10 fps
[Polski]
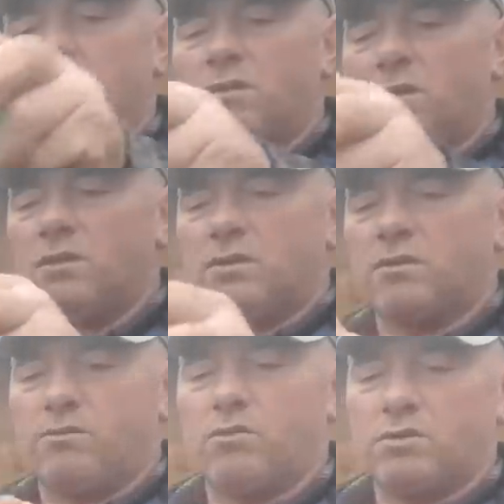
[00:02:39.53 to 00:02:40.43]
na
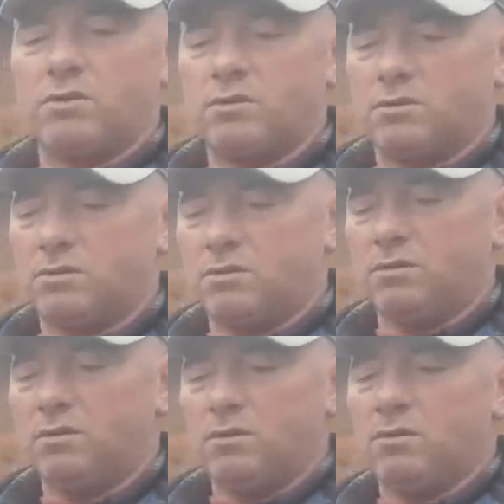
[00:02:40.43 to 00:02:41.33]
liter wody
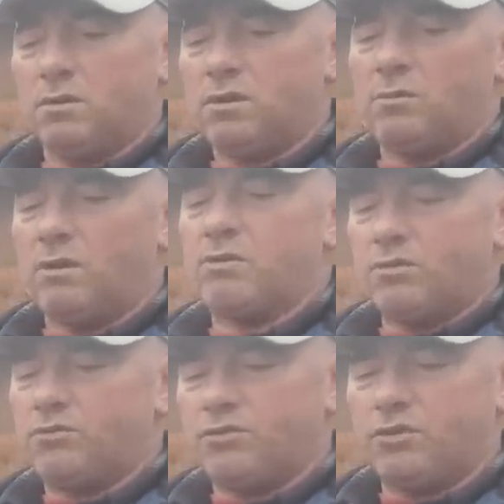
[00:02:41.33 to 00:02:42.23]
tam nawet
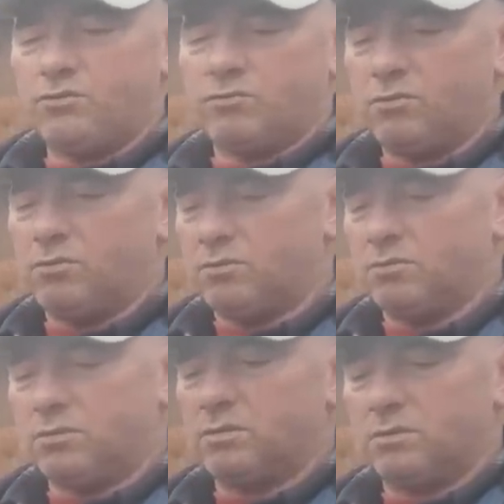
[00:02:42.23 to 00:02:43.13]
do 10
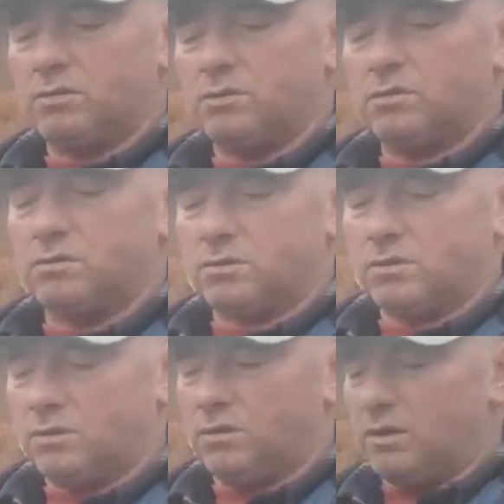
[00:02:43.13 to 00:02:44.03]

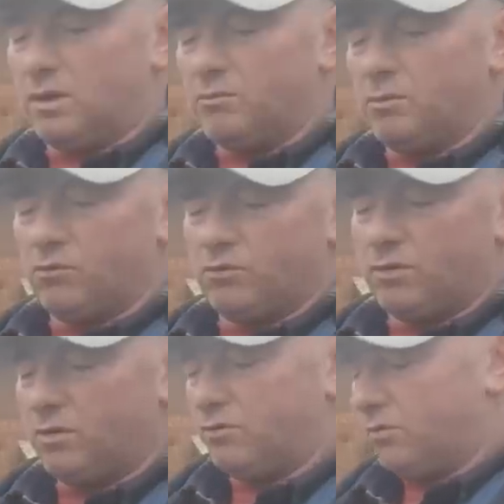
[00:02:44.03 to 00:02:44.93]
gram można dać